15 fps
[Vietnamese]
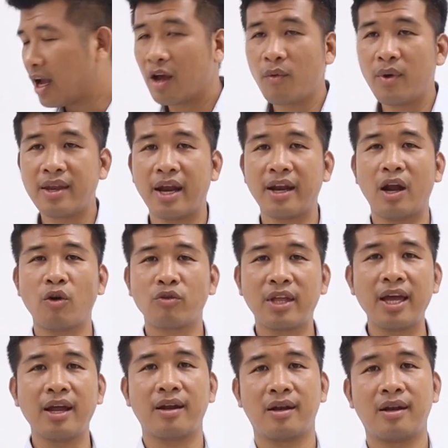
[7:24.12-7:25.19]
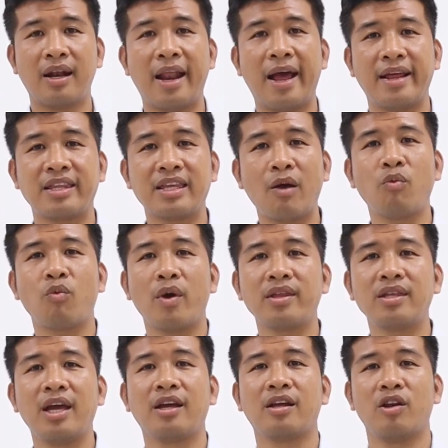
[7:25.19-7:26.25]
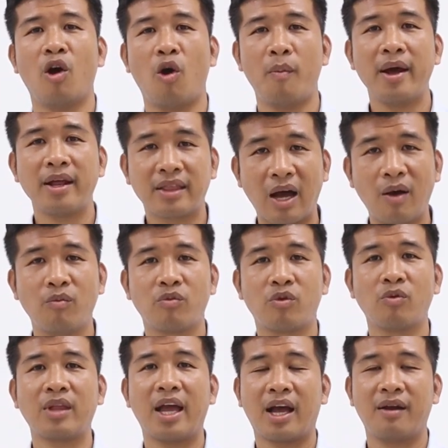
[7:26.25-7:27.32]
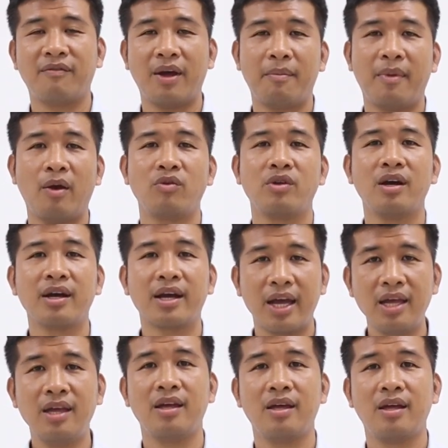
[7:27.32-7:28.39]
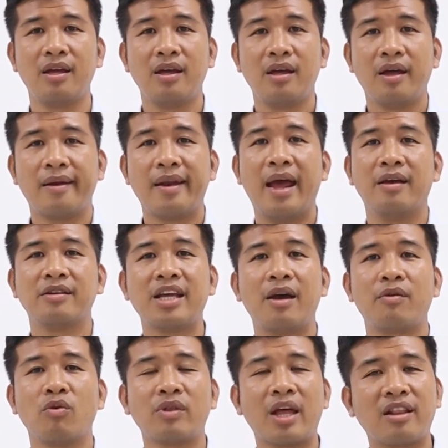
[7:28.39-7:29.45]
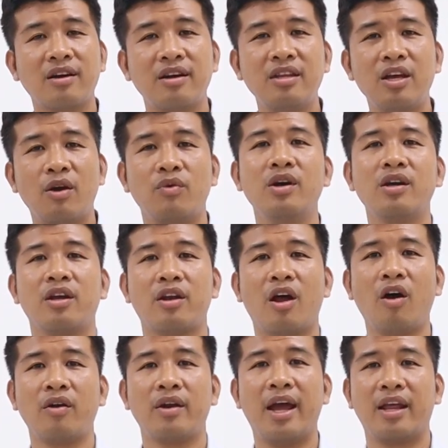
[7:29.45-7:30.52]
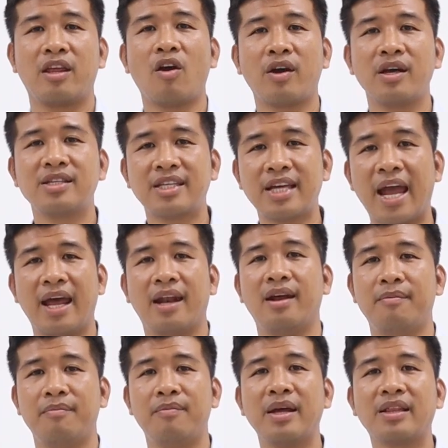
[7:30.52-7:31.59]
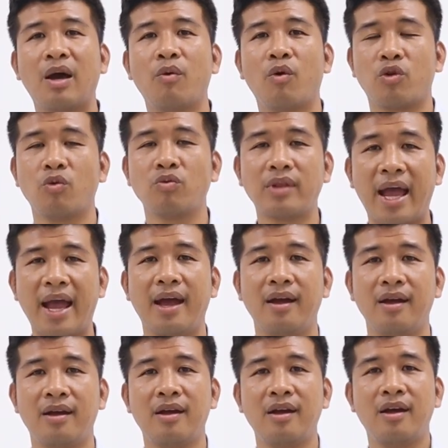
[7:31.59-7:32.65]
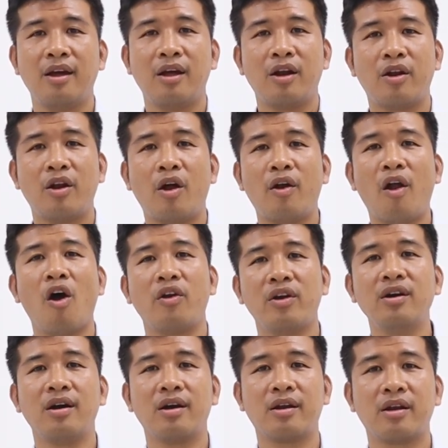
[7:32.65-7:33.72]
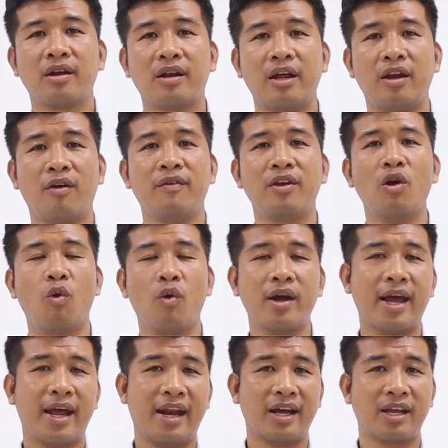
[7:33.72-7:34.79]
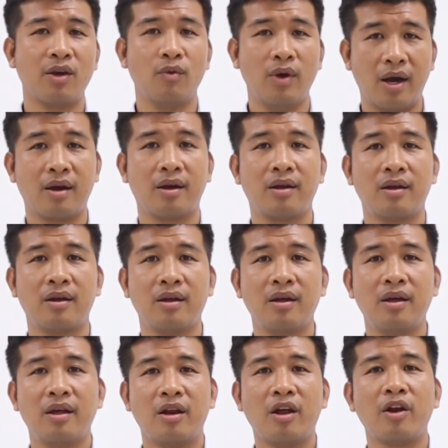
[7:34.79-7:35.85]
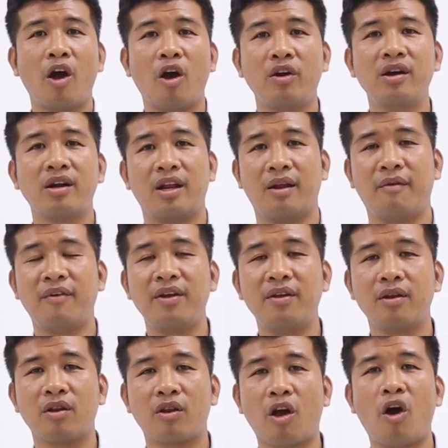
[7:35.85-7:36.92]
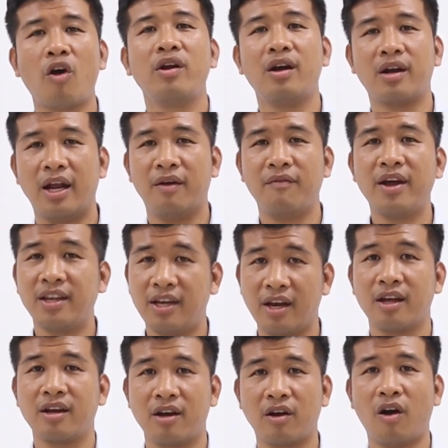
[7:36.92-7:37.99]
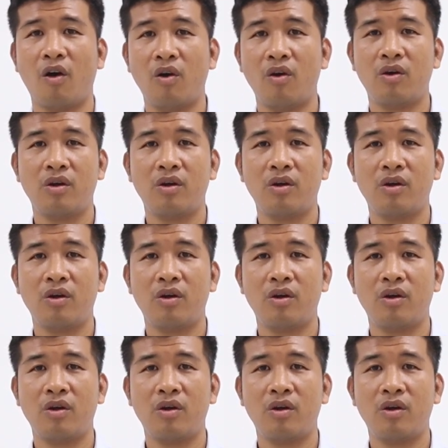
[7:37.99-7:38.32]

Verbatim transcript: cái nguyên nhân đầu tiên là trong quá trình đổ bê tông chúng ta cần phải bảo dưỡng kỹ để làm sao chúng ta tưới nhiều nước cho nó để cho cái sàn bê tông của chúng ta á, nó no nước thì nó mới đủ cái khả năng chịu lực nó no nước thì nó mới có nước để nó phát triển cái cường độ